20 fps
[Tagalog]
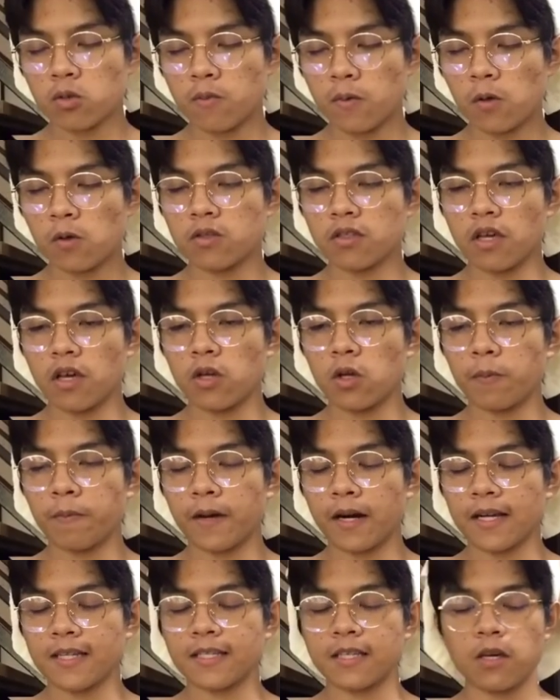sumagot sa inyo,
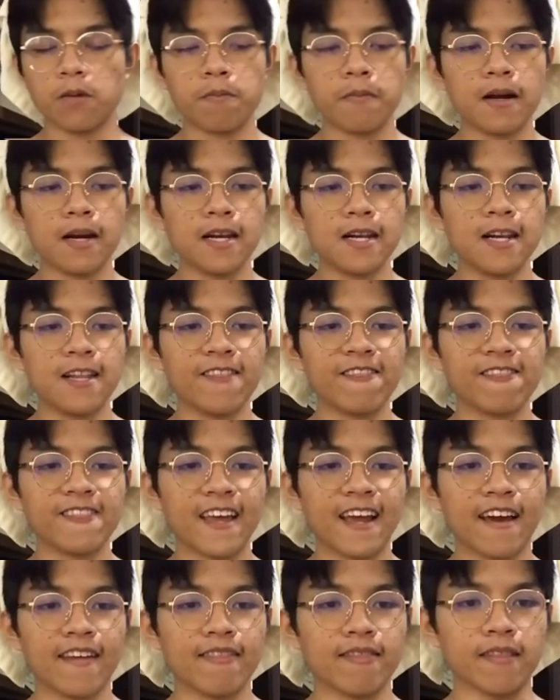pares kayong
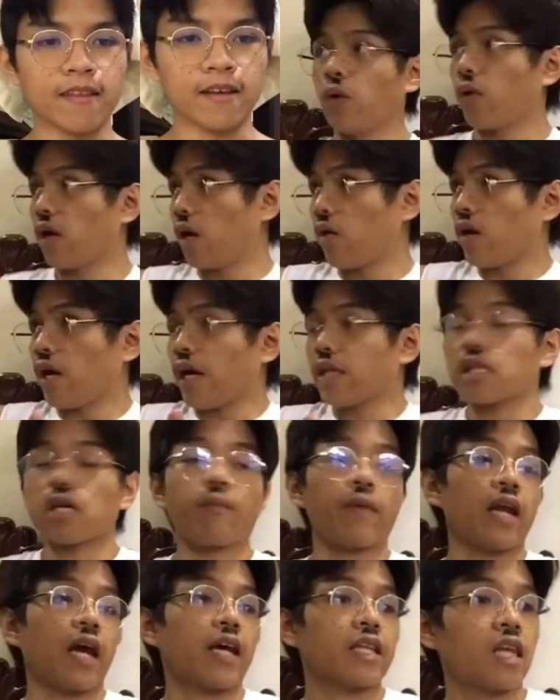malilintikan. Ay, eh, wala ko
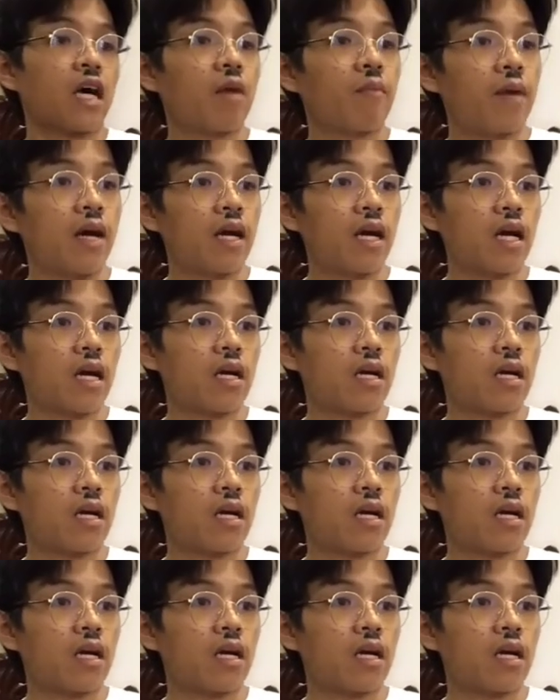nakita. May nakita ka ba,